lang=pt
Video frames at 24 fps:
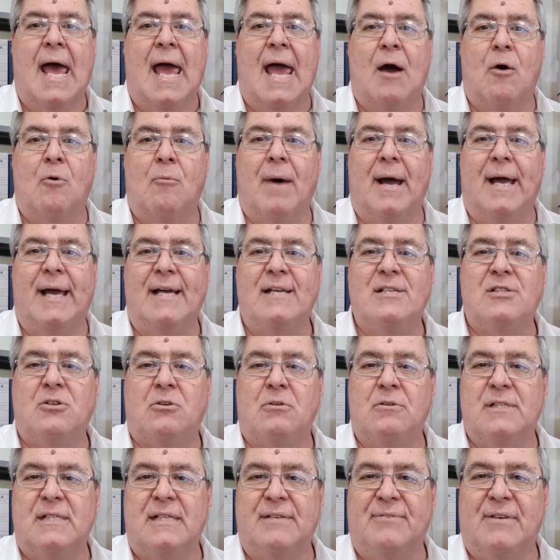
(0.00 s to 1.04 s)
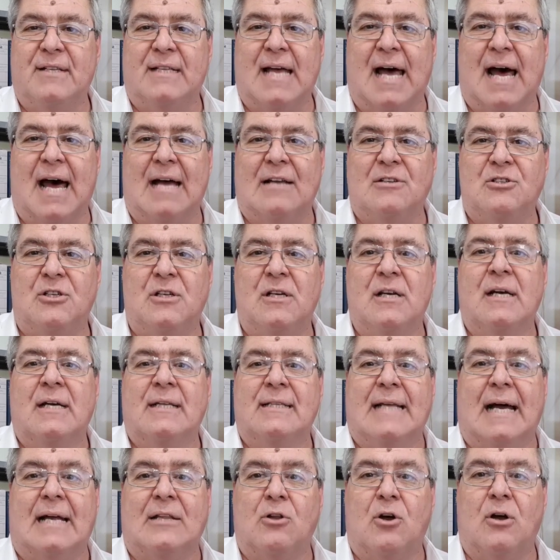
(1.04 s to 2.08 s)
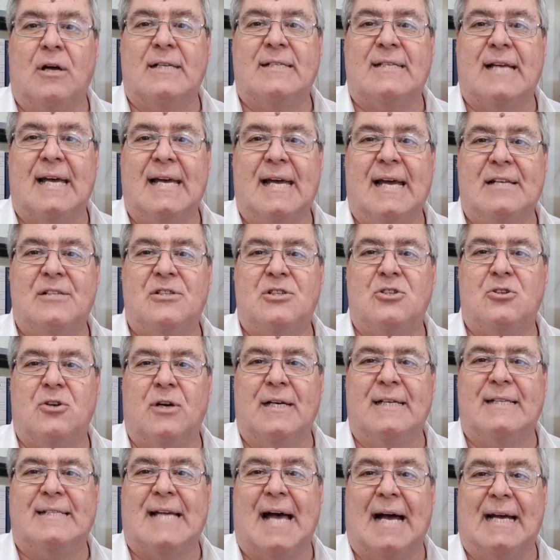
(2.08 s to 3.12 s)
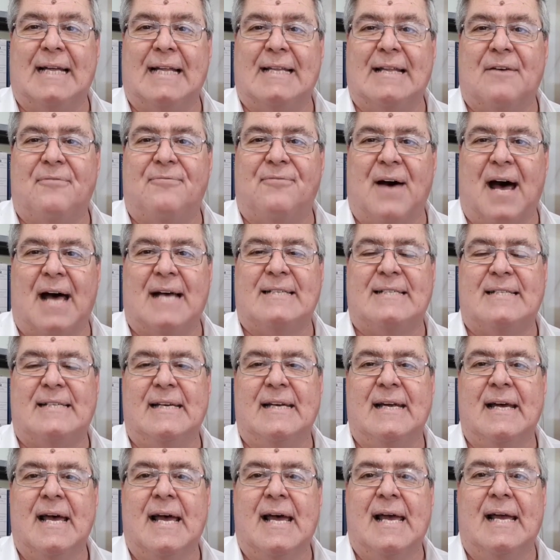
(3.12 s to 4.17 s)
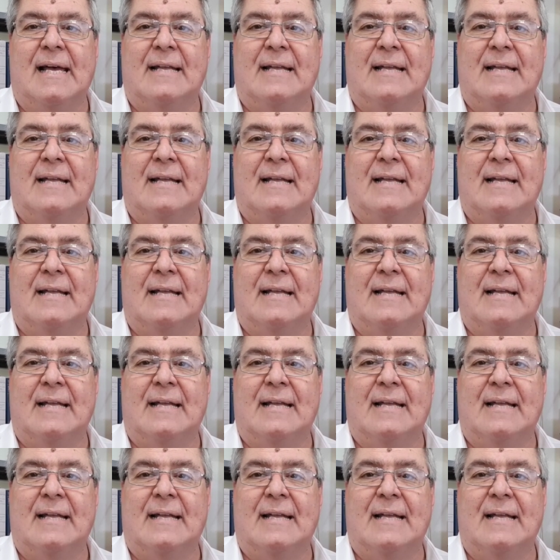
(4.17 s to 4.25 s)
É uma exclusividade da nossa em Sagrada Face.